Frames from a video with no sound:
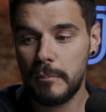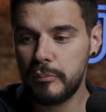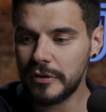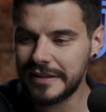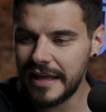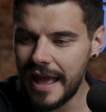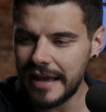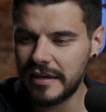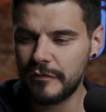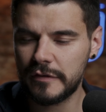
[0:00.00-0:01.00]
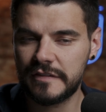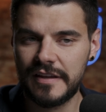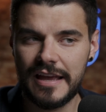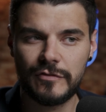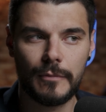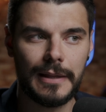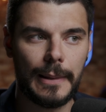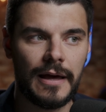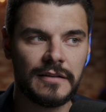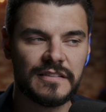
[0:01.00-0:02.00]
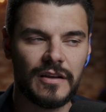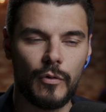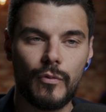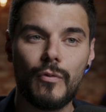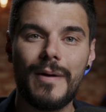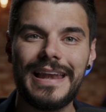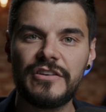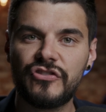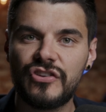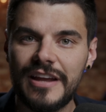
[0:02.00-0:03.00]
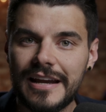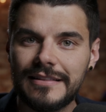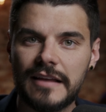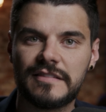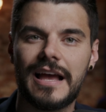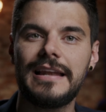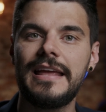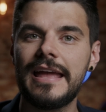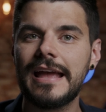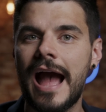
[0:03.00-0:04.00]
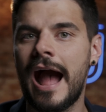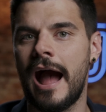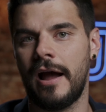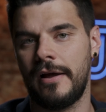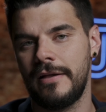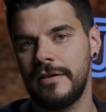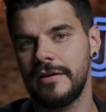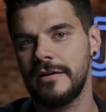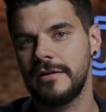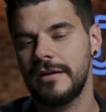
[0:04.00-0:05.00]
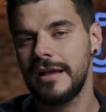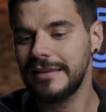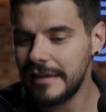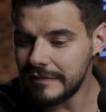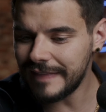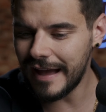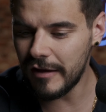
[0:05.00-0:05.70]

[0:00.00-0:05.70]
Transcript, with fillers: por que que vocês não me lançam um Elixir dessa linha? O que, que tem